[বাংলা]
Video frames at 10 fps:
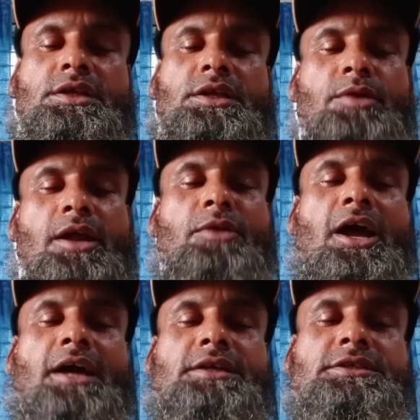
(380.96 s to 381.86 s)
এবার আমরা
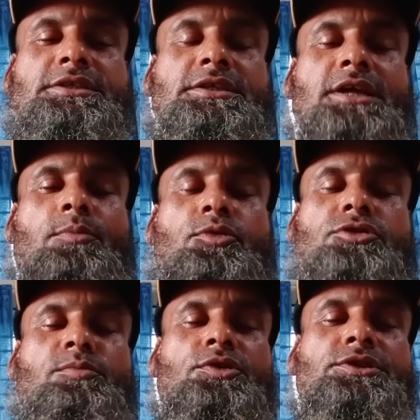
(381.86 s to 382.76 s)
কৃষিশিক্ষা
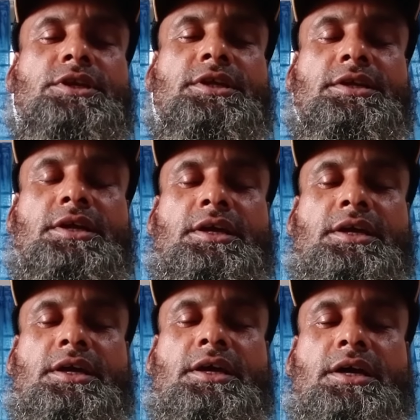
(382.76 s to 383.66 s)
প্রথম পত্রের
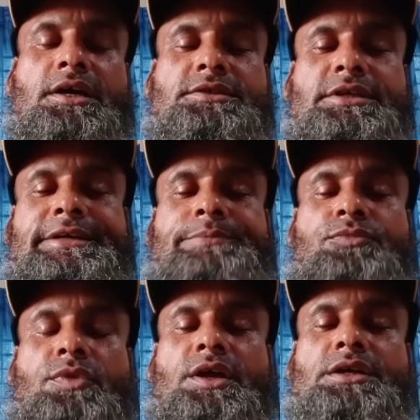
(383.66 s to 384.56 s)
যে
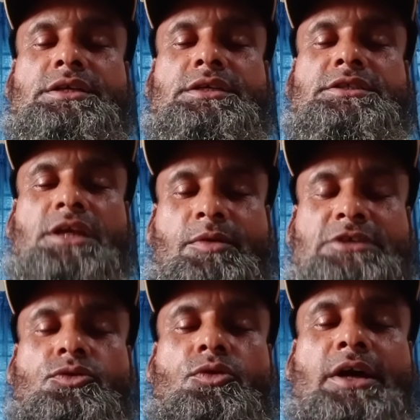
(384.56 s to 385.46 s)

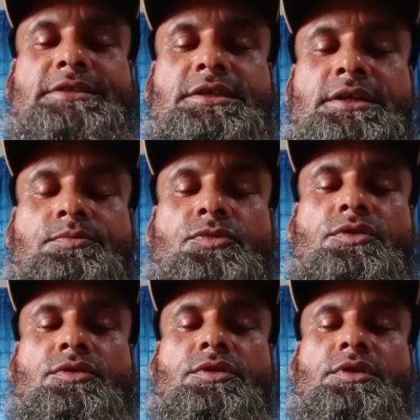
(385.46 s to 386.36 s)
সিলেবাসগুলো আছে
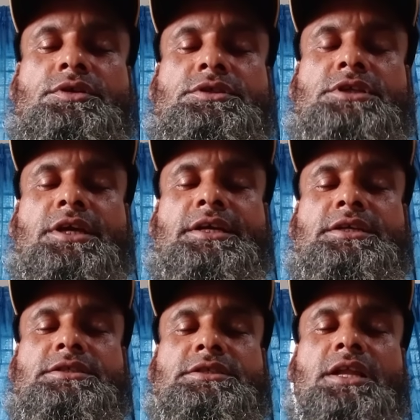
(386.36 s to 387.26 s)
সেই
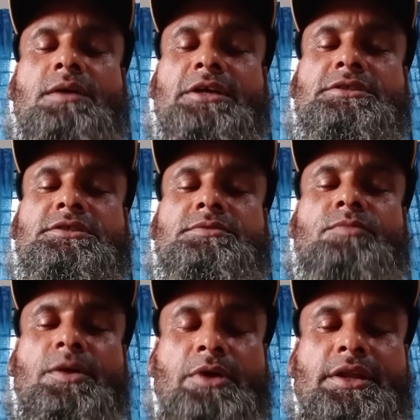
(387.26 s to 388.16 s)
সিলেবাস
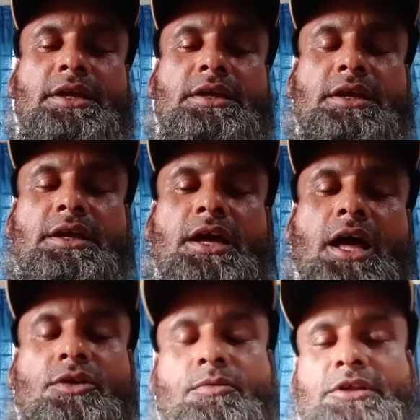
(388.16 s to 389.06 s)
ব্যাপারে
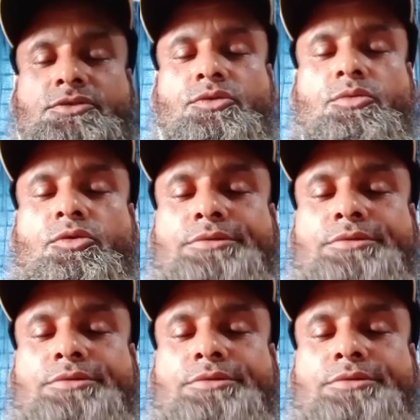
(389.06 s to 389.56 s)
আলোকপাত করব